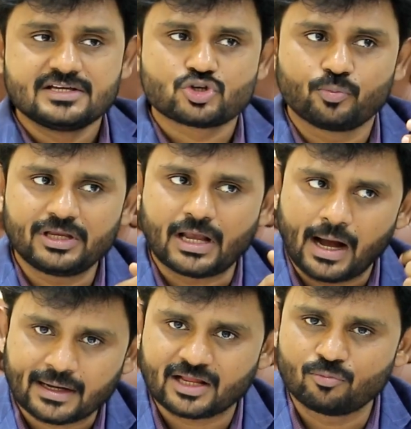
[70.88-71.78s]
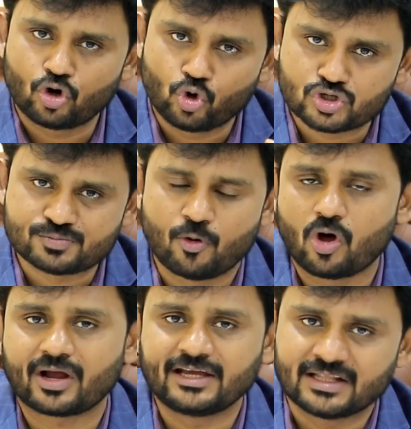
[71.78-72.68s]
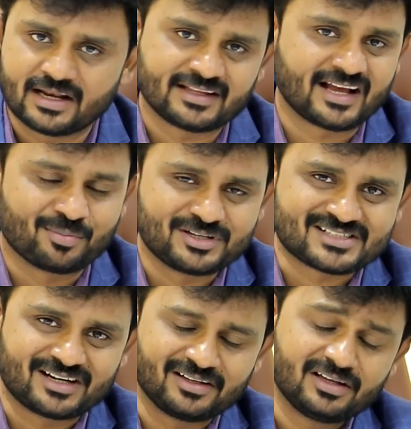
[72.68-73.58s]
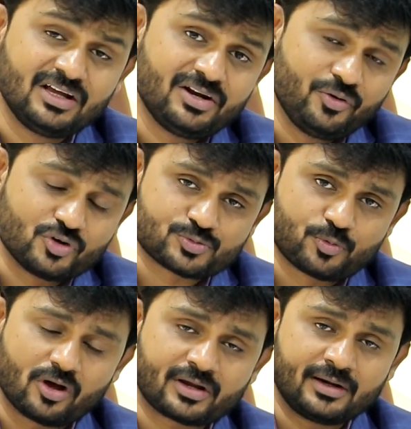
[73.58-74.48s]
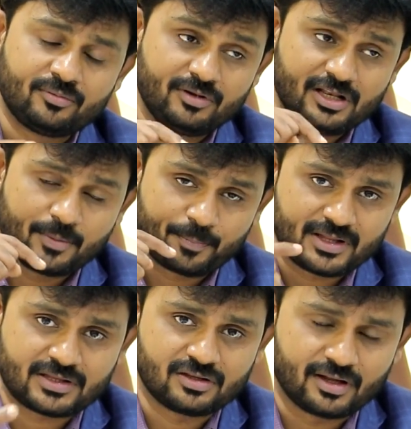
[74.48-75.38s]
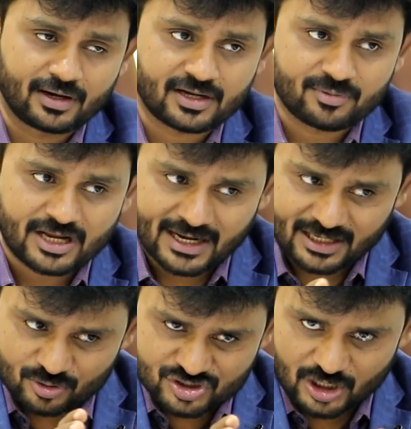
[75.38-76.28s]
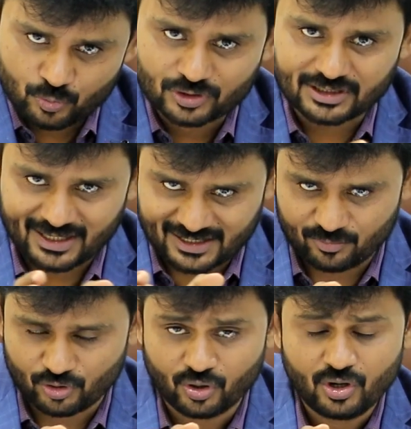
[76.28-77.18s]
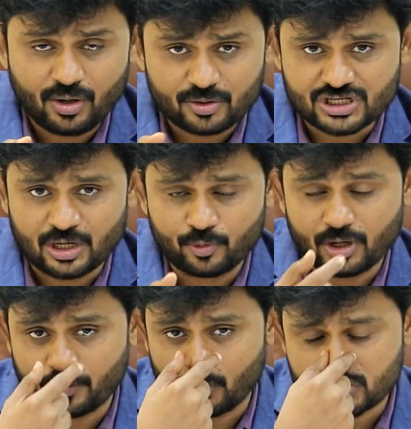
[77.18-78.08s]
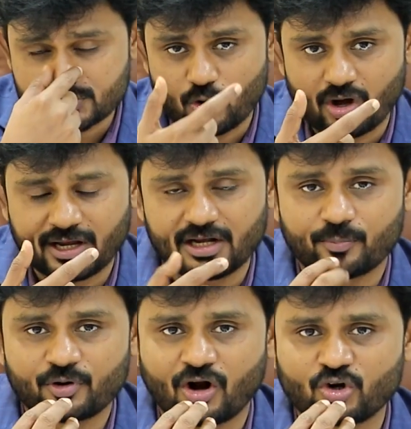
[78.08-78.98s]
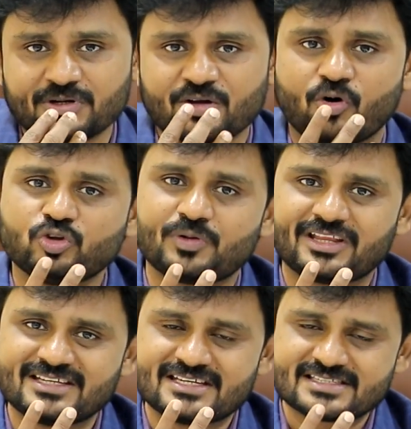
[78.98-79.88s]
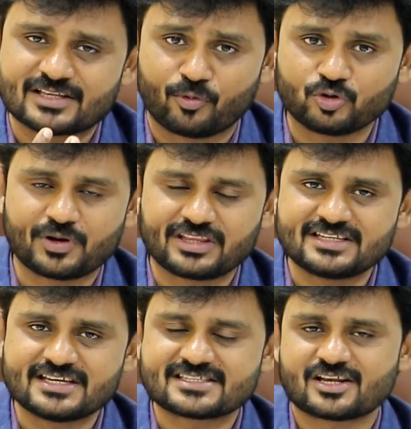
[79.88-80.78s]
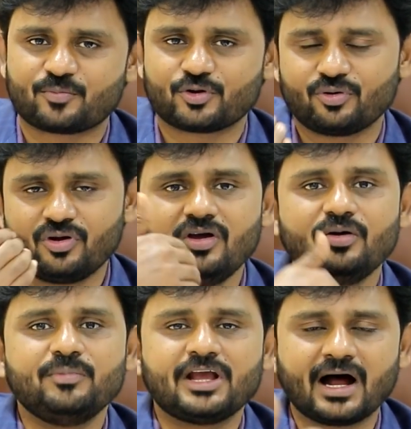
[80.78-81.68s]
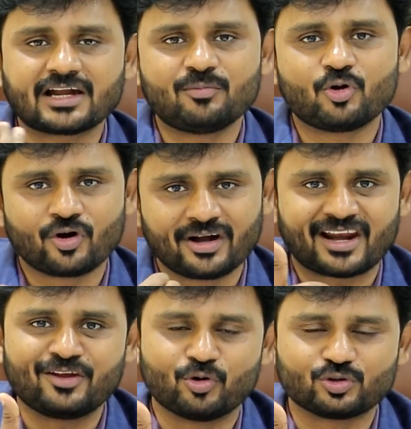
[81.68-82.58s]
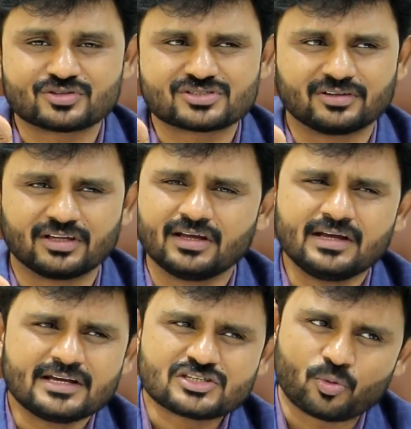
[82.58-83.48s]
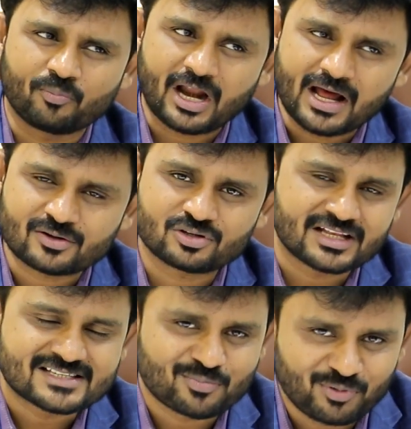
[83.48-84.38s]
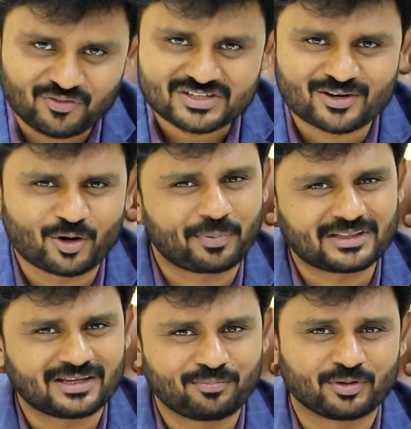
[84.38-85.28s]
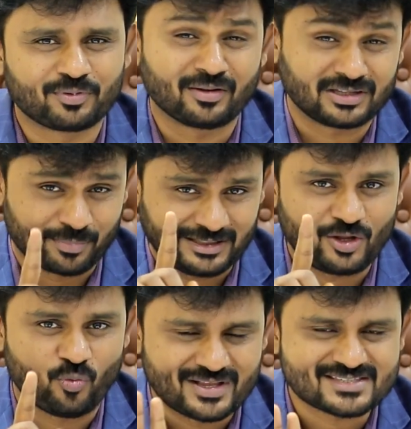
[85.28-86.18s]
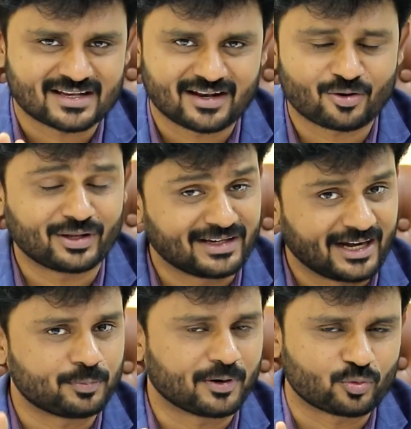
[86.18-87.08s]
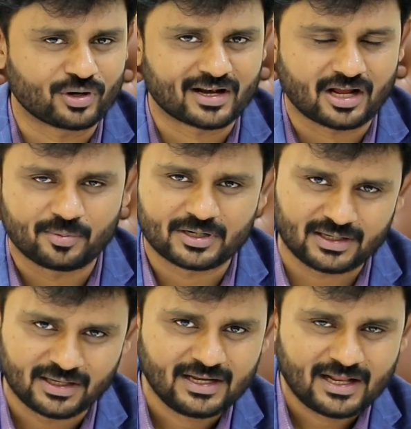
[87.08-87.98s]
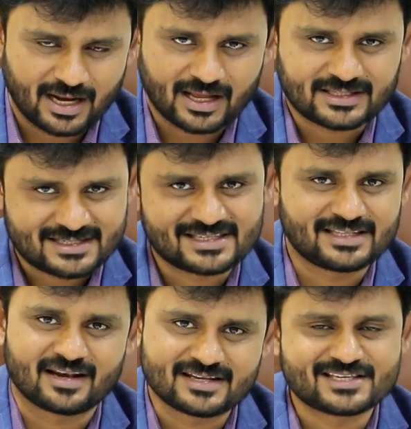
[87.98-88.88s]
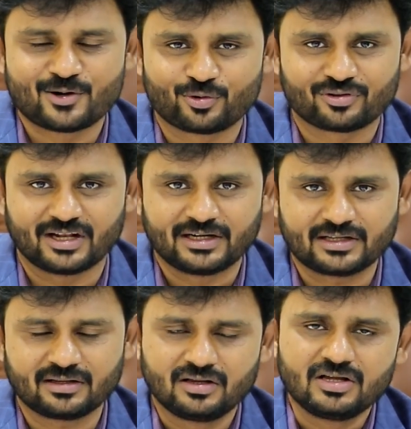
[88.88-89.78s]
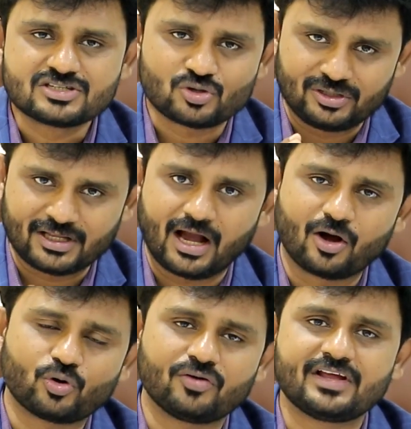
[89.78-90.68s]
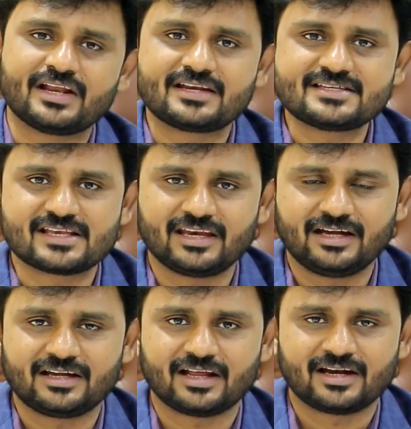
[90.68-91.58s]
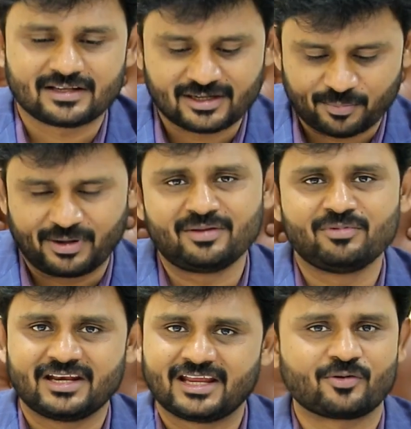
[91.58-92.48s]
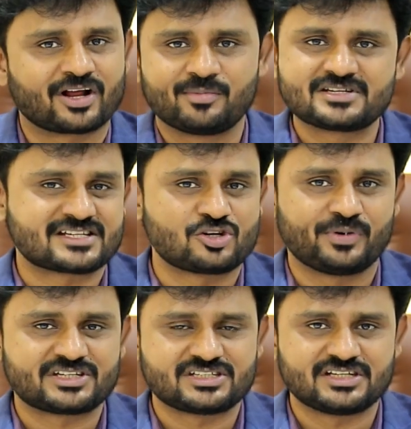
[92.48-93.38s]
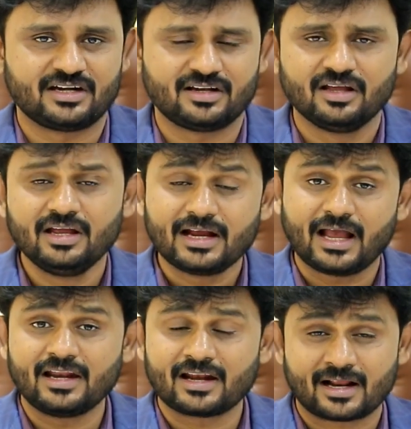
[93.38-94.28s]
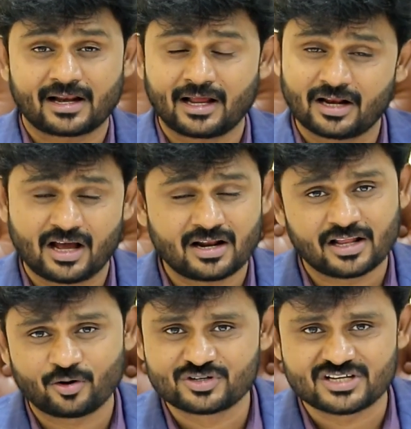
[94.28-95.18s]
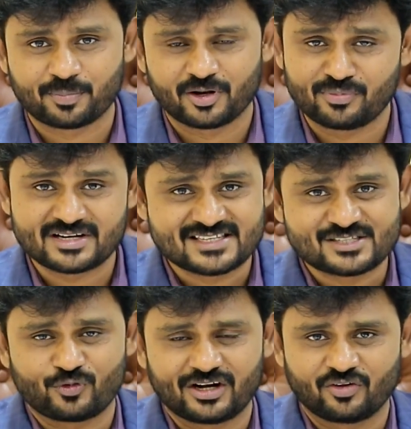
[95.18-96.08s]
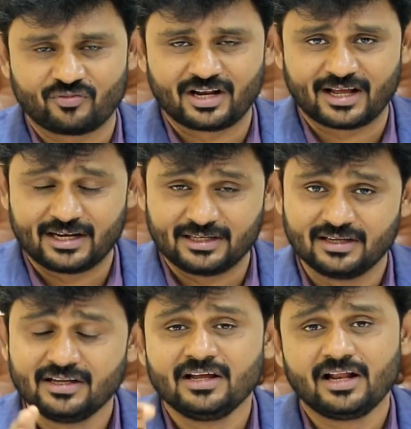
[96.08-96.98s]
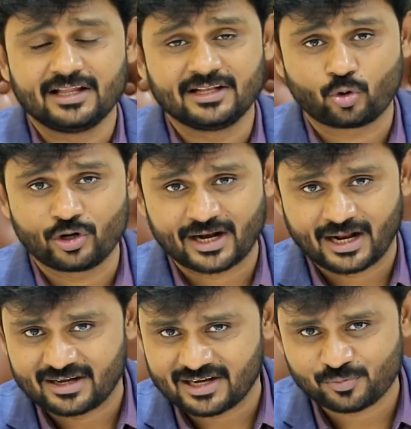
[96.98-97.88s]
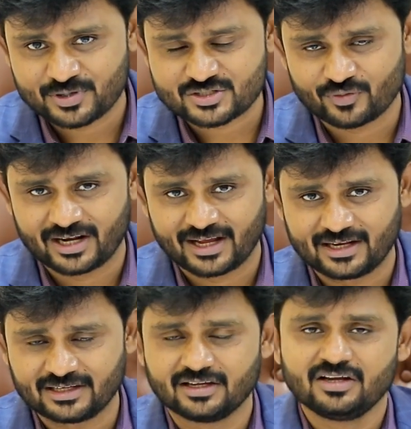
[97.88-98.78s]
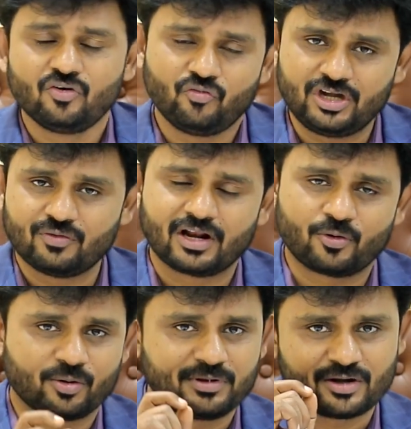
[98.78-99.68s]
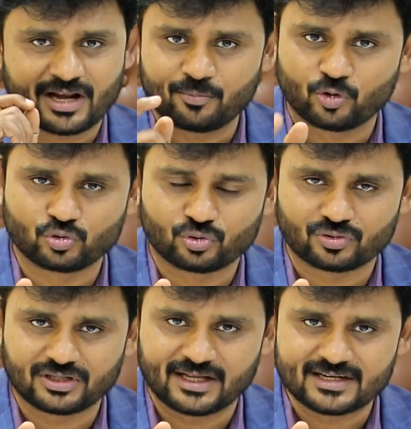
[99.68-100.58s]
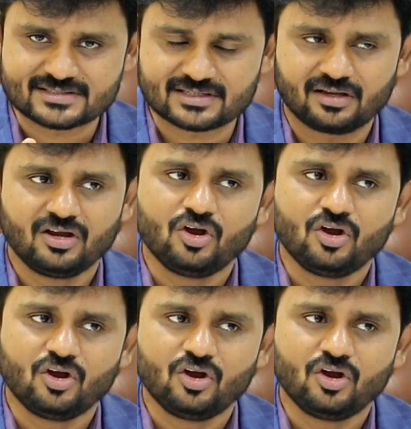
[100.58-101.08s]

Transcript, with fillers: సో మీకు ఆ టైంలో నోస్ బ్లాక్ అయిందా లేదా గమనించండి నోస్ బ్లాక్ అయ్యి మీరు ఎప్పుడైతే ఇదని అంటే మీకు ఆ టైంలో జలుబు ఉందా ఆ టైంలో జలుబు ఉన్నప్పుడు నోస్ బ్లాక్ అయినప్పుడు ఆటోమేటిక్ మౌత్ బ్రీతింగ్ చేస్తారు మౌత్ బ్రీతింగ్ చేసినప్పుడు మీకు ఆ టైంలో కూడా డ్రై మౌత్ వస్తుంది సో నాకు తెలిసి మీ విషయంలో పెద్ద ఇబ్బంది పడదు అంటే మంత్లీ వన్స్ అన్నారు అది నైట్ పడుకున్నారు కాబట్టి నాకు తెలిసి ఇదే రీజన్ ఉంటుందండి సో ఇది కాకుండా వేరే రీజన్ ఏంటి అనేది అంటే మళ్ళీ మీరు ఇంకేమైనా కమెంట్ సెక్షన్ మెన్షన్ చేయండి కానీ నేను రకరకాల కారణాలు కూడా చెప్పాను మెడిసిన్స్ వాడడం వల్ల కానీ లేదా కొన్ని రకాల ట్రీట్మెంట్స్ వల్ల వల్ల కానీ వీటి వల్ల కూడా మీకు డ్రైమ్ అవుతుంటుంది అనేసి